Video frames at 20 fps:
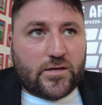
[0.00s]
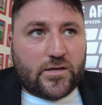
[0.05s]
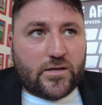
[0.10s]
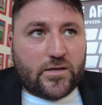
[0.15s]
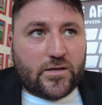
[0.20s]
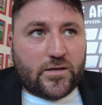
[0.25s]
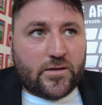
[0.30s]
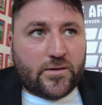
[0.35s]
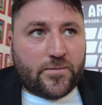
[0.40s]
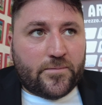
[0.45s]

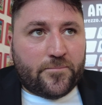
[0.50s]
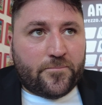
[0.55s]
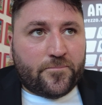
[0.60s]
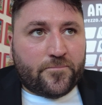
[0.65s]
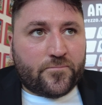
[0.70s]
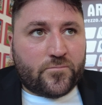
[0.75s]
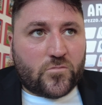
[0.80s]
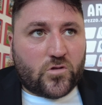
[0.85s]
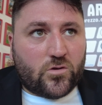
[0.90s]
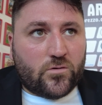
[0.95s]
ehm,
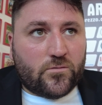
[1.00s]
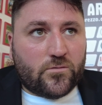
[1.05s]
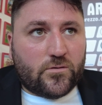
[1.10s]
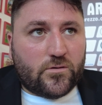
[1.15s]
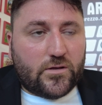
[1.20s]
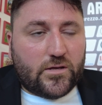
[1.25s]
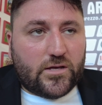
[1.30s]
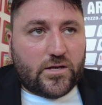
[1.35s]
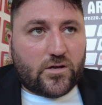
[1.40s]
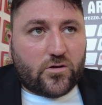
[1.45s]

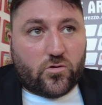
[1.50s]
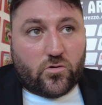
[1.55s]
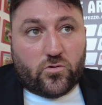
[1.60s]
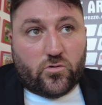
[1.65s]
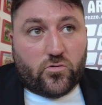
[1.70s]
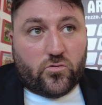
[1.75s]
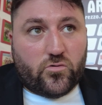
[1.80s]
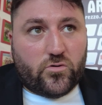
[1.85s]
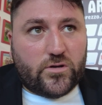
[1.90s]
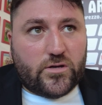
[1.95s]
eh, con
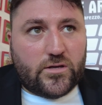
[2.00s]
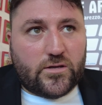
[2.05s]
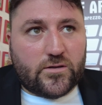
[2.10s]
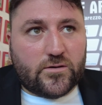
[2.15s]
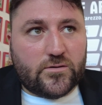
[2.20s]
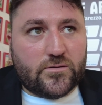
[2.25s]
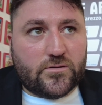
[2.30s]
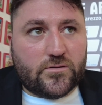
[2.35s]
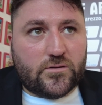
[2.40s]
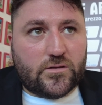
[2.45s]
lui,
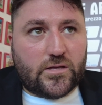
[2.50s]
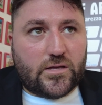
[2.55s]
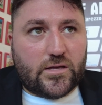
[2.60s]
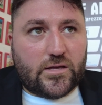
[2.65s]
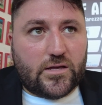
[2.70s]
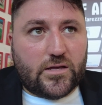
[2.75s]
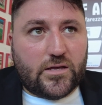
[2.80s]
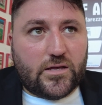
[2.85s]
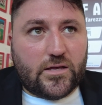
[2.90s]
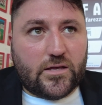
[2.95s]

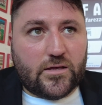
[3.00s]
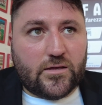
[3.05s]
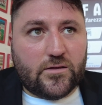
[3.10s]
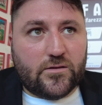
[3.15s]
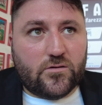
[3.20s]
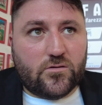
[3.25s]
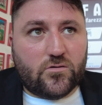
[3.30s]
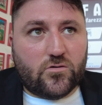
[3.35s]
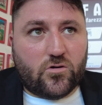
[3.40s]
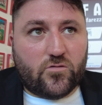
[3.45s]
eh,
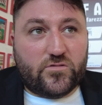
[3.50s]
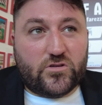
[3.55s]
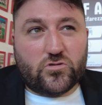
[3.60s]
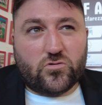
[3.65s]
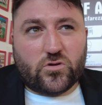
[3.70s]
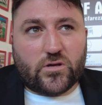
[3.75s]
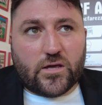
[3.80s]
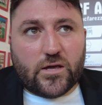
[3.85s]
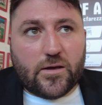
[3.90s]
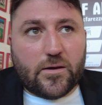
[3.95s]
ho
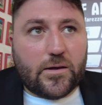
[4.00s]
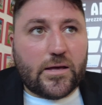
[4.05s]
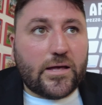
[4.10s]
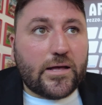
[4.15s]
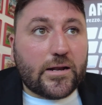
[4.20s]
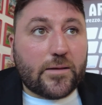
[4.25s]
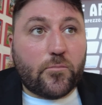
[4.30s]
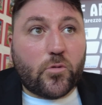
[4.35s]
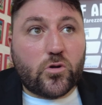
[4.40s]
visto che era